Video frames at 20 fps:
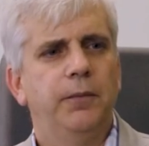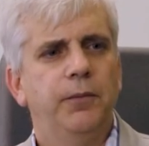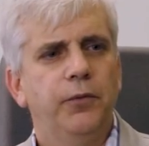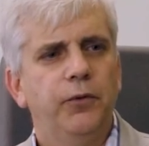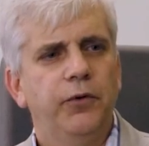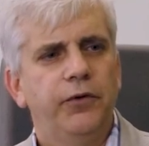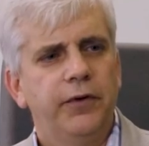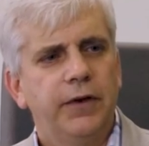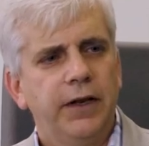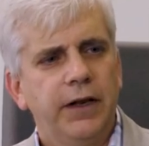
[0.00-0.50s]
ein
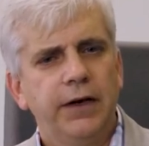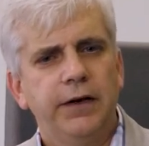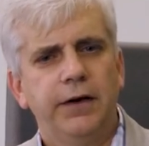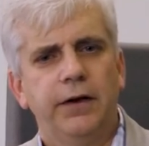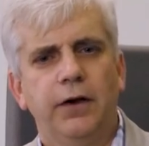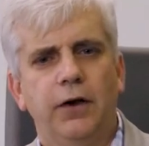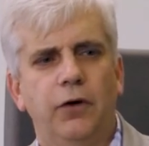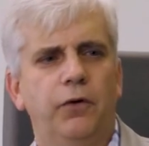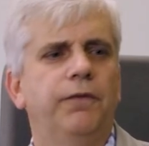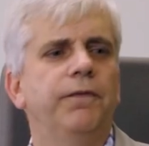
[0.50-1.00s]

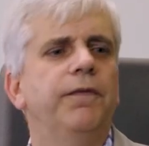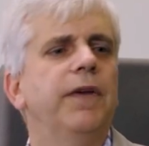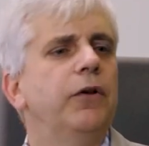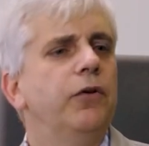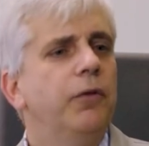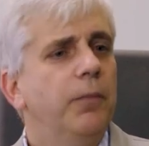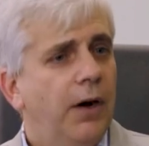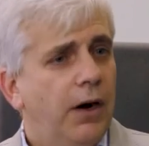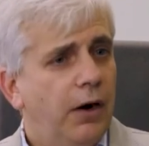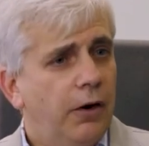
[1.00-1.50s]
Bußgeld,
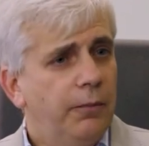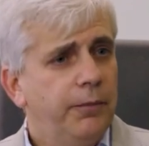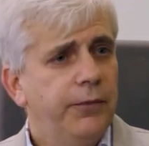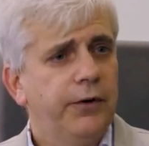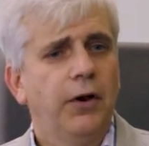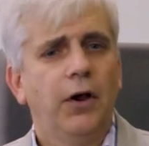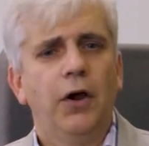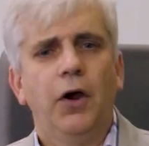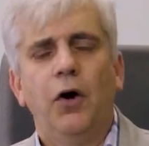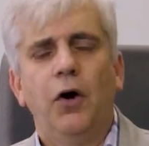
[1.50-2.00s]
wenn überhaupt.